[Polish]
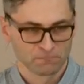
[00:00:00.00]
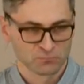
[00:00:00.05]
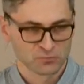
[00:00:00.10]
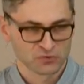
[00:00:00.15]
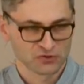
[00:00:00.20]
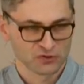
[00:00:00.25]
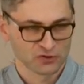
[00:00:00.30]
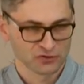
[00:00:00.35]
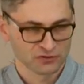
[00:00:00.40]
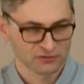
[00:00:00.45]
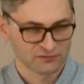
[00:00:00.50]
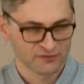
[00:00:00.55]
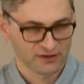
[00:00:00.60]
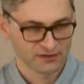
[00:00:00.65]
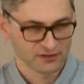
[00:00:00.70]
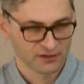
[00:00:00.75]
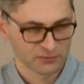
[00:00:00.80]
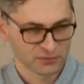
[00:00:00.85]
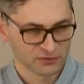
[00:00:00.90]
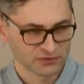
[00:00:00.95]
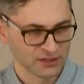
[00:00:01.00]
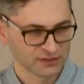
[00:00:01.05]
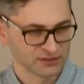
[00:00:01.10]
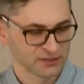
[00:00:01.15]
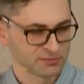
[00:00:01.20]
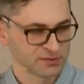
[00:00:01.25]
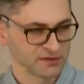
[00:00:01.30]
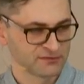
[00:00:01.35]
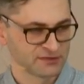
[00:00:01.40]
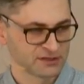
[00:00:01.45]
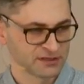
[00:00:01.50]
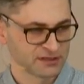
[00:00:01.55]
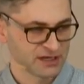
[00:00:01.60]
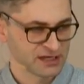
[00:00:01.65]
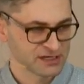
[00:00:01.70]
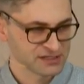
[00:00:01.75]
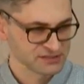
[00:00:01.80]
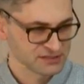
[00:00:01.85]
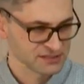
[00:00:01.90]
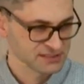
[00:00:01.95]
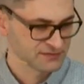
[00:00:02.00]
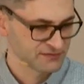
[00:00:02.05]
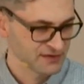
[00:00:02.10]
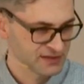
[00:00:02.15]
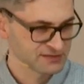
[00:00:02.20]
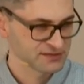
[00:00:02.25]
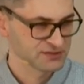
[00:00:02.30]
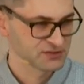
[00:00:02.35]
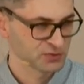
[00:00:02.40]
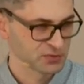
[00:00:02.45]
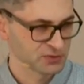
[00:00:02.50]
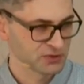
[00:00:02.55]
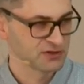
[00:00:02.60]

przygotowania, bo tak naprawdę każdy z Was jest,